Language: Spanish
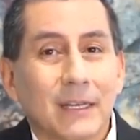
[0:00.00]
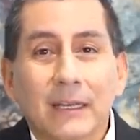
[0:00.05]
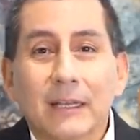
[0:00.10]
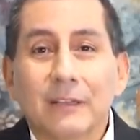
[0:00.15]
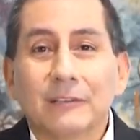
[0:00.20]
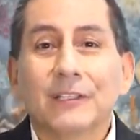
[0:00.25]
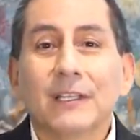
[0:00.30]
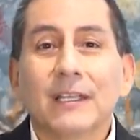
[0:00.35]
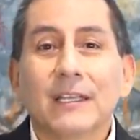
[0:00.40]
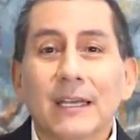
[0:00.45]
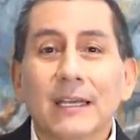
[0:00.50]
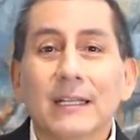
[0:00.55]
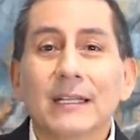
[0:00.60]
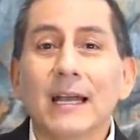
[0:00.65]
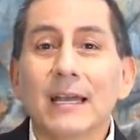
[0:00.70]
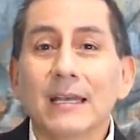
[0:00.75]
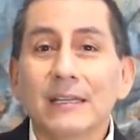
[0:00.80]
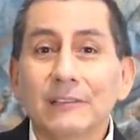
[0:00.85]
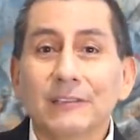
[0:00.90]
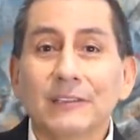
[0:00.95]
que
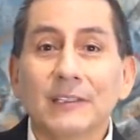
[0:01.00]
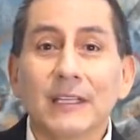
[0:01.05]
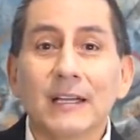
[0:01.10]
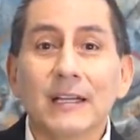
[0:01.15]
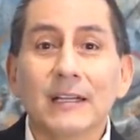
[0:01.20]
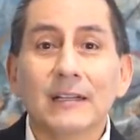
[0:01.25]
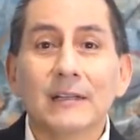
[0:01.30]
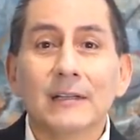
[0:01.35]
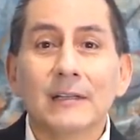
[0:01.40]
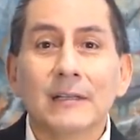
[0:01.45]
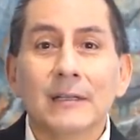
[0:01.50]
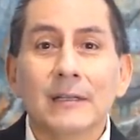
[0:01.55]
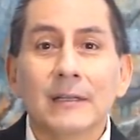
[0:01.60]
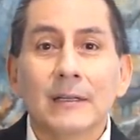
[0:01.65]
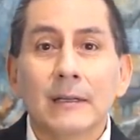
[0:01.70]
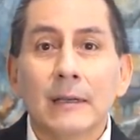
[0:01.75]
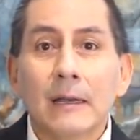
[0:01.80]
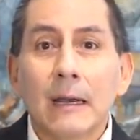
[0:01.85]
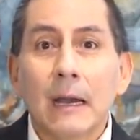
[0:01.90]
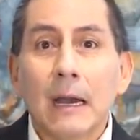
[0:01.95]
siquiera esta
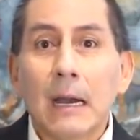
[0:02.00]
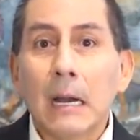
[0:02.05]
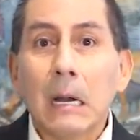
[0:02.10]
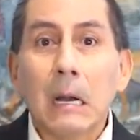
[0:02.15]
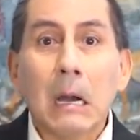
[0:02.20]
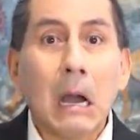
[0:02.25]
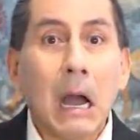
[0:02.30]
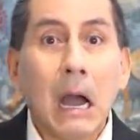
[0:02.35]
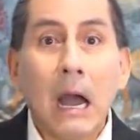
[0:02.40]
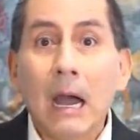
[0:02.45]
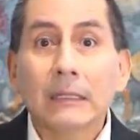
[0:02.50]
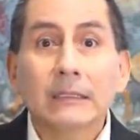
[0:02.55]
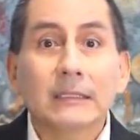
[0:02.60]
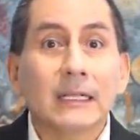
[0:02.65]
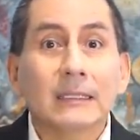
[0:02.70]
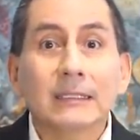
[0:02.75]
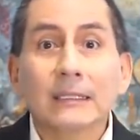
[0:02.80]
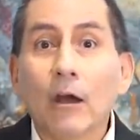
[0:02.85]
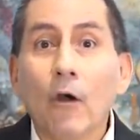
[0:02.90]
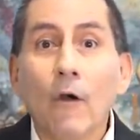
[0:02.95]
ha
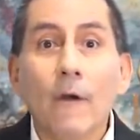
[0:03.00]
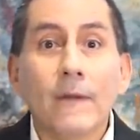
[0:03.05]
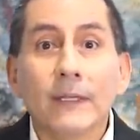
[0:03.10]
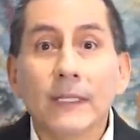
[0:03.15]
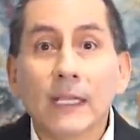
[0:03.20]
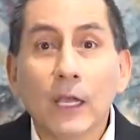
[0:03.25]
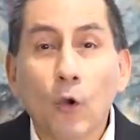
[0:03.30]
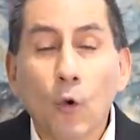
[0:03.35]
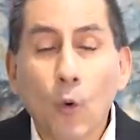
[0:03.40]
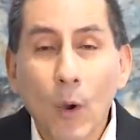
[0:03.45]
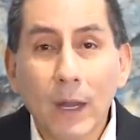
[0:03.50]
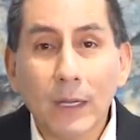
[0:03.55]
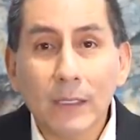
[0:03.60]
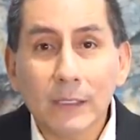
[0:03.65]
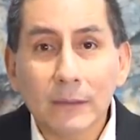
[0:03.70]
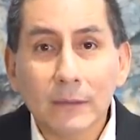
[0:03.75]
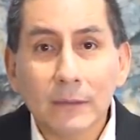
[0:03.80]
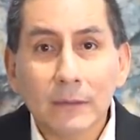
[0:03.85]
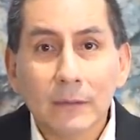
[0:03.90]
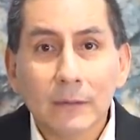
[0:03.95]
tratado de
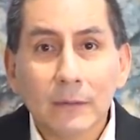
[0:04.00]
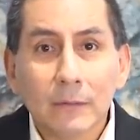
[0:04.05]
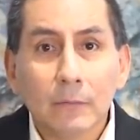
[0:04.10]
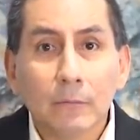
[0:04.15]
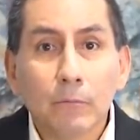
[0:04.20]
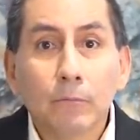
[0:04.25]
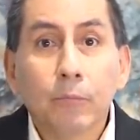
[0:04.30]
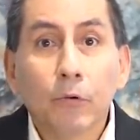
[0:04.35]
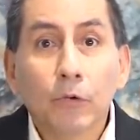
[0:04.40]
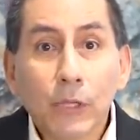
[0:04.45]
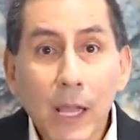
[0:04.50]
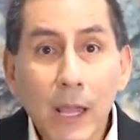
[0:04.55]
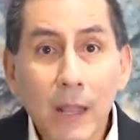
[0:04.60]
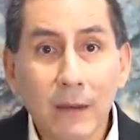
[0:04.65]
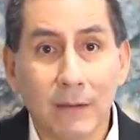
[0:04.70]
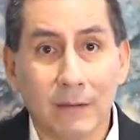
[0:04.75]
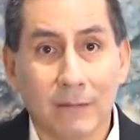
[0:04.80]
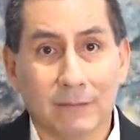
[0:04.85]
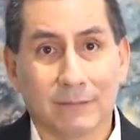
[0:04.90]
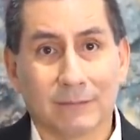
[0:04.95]
averiguar por
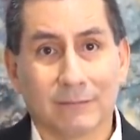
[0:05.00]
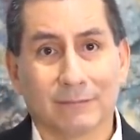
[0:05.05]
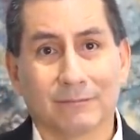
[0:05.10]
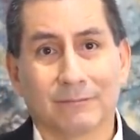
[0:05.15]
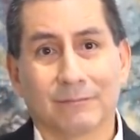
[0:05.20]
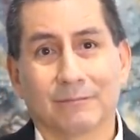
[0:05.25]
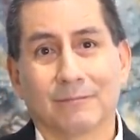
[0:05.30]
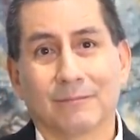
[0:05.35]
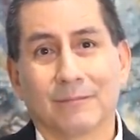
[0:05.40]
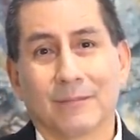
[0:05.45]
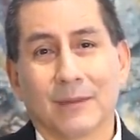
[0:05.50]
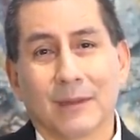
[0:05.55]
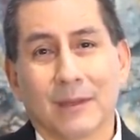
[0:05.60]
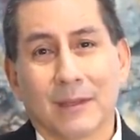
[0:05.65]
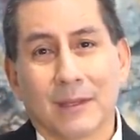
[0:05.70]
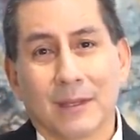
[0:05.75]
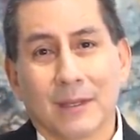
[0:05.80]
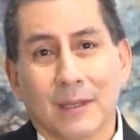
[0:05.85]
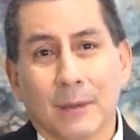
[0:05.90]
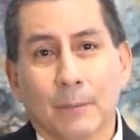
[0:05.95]
él.
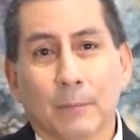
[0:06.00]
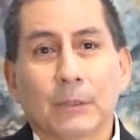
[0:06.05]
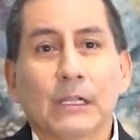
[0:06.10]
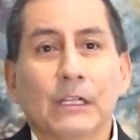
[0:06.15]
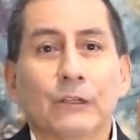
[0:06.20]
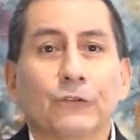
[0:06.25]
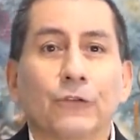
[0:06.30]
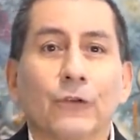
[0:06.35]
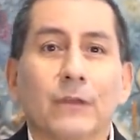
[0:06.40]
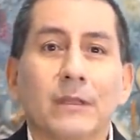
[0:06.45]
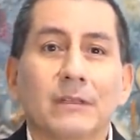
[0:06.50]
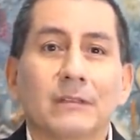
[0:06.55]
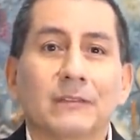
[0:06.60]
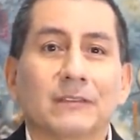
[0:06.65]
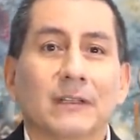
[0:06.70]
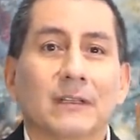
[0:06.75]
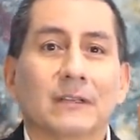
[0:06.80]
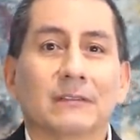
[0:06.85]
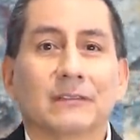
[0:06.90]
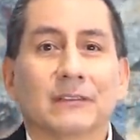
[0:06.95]
Por eso
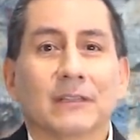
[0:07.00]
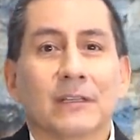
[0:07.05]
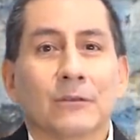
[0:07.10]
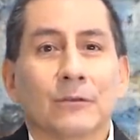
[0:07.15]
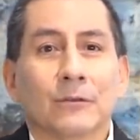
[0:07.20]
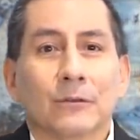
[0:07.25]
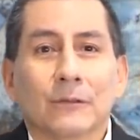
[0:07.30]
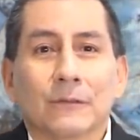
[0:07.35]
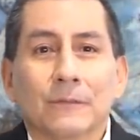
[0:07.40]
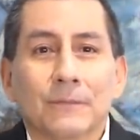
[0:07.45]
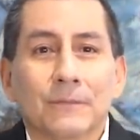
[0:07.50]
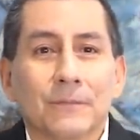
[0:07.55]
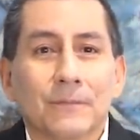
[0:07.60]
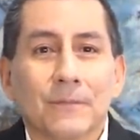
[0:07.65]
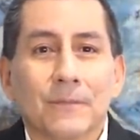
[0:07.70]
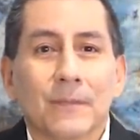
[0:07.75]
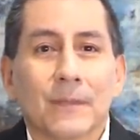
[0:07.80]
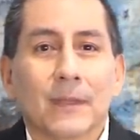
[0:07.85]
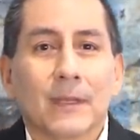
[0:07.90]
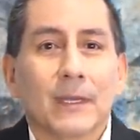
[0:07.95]
dice el Señor,
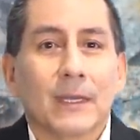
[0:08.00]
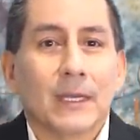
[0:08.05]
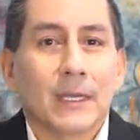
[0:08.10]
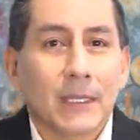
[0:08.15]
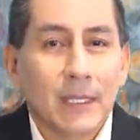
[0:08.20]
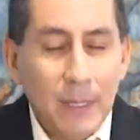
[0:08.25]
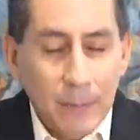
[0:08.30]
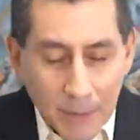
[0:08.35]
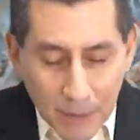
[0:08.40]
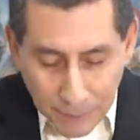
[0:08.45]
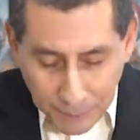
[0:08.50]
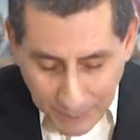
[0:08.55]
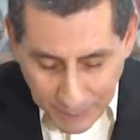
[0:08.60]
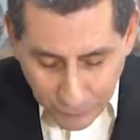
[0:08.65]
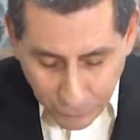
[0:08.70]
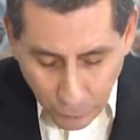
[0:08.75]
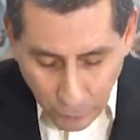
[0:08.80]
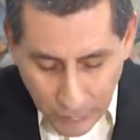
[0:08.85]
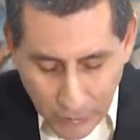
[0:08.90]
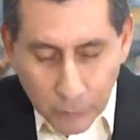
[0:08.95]
ni mis
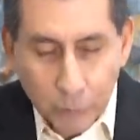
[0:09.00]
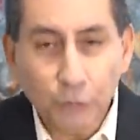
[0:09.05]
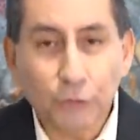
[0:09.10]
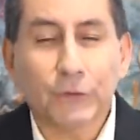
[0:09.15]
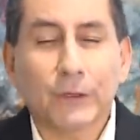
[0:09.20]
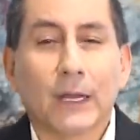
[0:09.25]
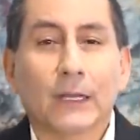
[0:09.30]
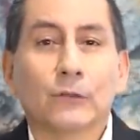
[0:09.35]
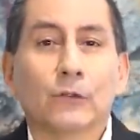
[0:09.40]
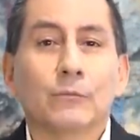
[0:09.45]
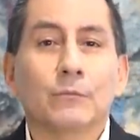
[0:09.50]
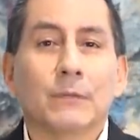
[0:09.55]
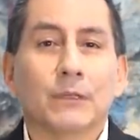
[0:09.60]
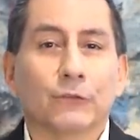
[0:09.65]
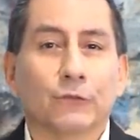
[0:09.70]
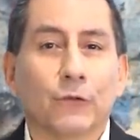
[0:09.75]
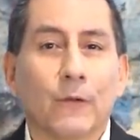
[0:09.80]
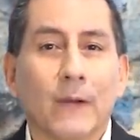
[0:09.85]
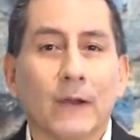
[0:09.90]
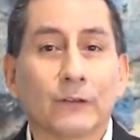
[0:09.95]
pastores buscaron
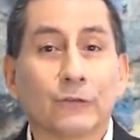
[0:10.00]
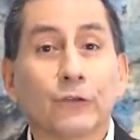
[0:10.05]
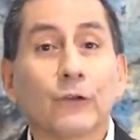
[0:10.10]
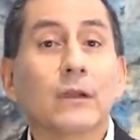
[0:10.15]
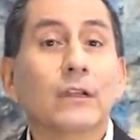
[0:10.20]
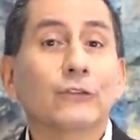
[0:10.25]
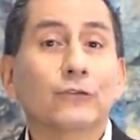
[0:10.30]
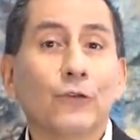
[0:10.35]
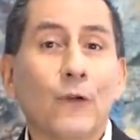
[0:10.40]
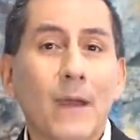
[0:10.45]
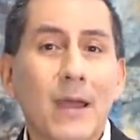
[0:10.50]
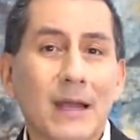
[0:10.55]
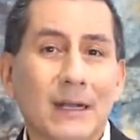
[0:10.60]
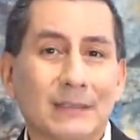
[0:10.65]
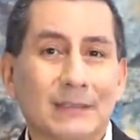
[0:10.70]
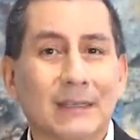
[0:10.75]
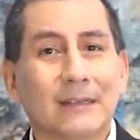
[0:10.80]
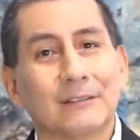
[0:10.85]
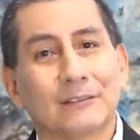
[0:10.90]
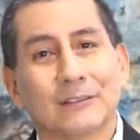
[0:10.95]
mis ovejas, son las
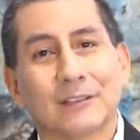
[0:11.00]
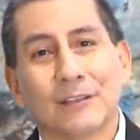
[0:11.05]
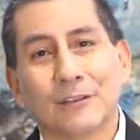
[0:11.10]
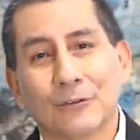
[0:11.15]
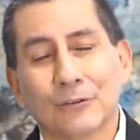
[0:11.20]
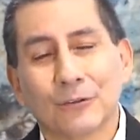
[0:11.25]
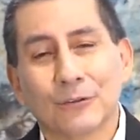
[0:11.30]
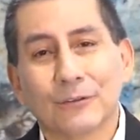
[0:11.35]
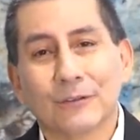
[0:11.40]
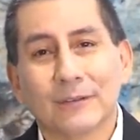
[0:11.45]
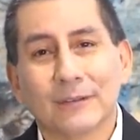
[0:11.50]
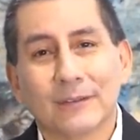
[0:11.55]
ovejas del Señor.